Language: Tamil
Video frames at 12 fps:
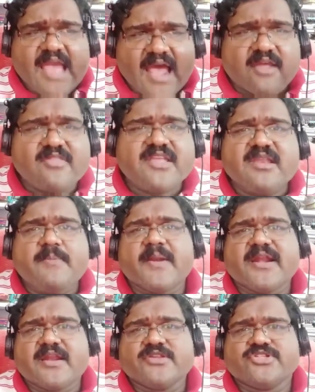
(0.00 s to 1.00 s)
யாராவது
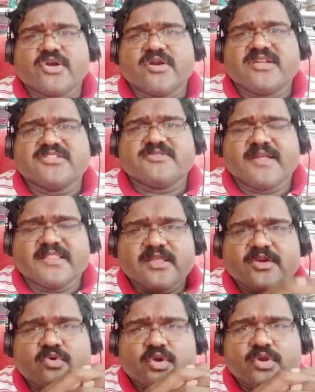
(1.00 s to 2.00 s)
இண்டிபெண்ட் ஜேர்னலிஸ்ட்
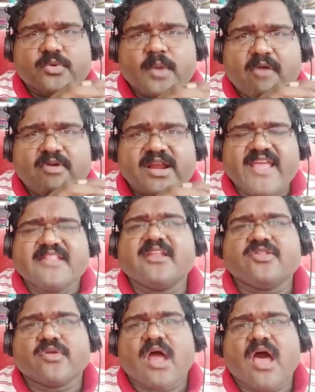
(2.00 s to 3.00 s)
வந்து ஒரு அவங்களை
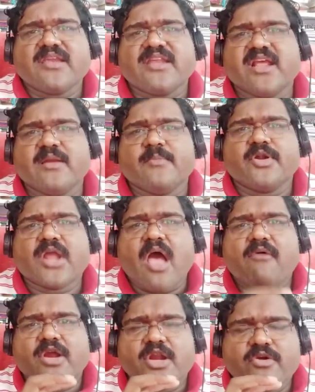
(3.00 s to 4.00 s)
எதிர்த்து ஒரு ஆர்டிக்கல்
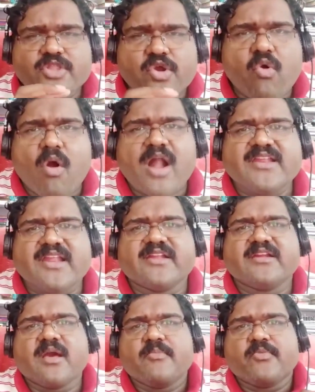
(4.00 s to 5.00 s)
போட்டால் அவங்கள வந்து
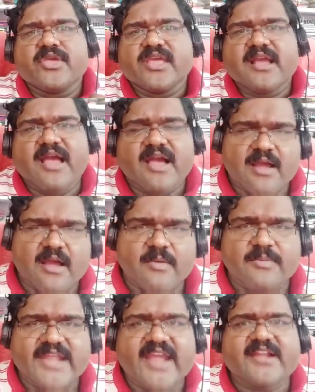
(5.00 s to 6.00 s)
கோஆர்டினேட்டடாக போய்
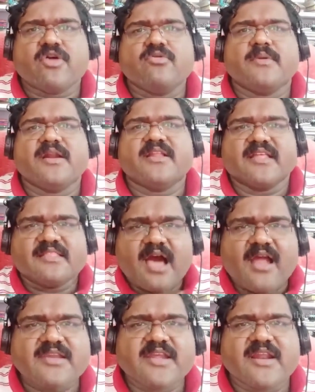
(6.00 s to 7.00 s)
டேக் டவுன் பண்ணுறது அந்த
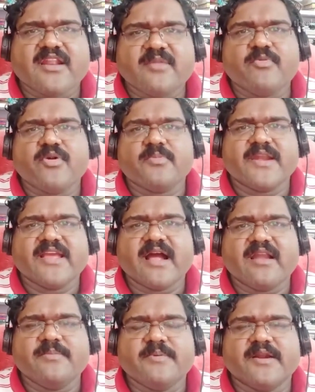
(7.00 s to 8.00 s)
ஆர்டிக்கலை ரிப்போர்ட் பண்ணி
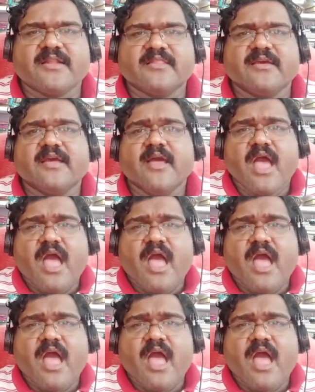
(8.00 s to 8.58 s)
காலி பண்ணுறது